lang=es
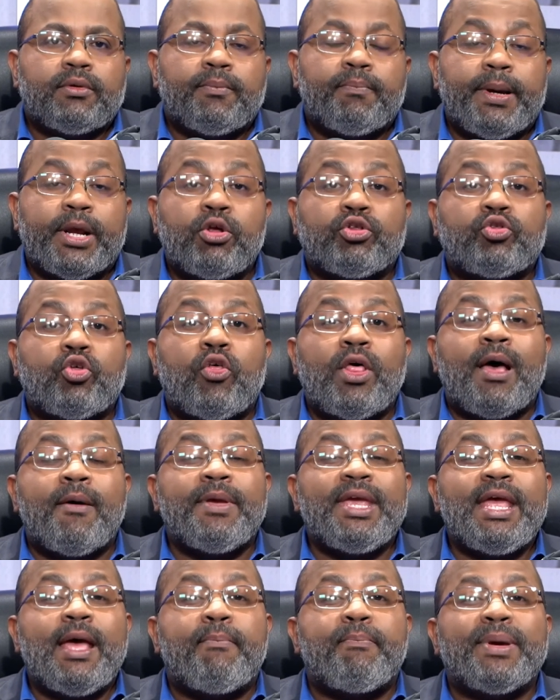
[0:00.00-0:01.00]
pero
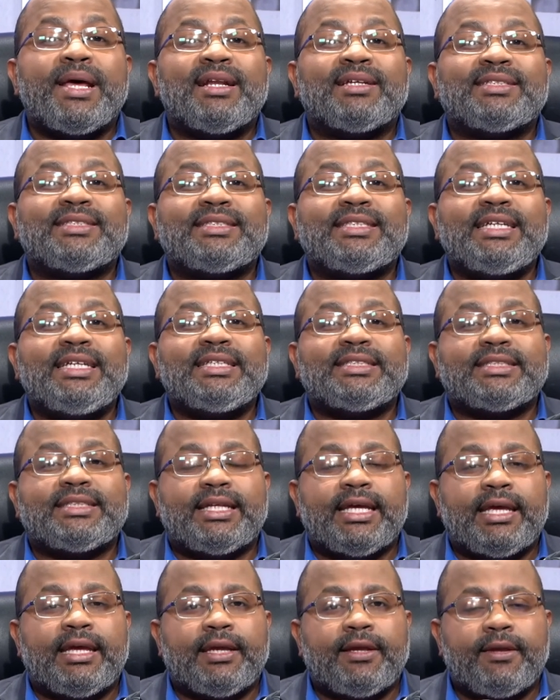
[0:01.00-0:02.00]
todavía
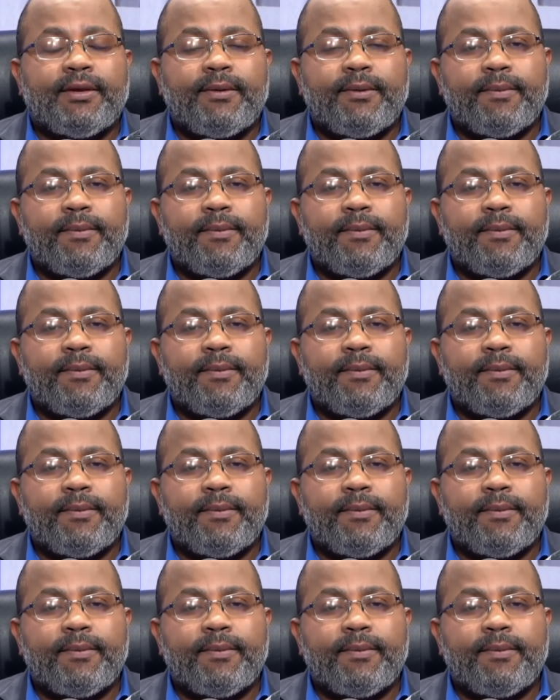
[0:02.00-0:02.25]
persiste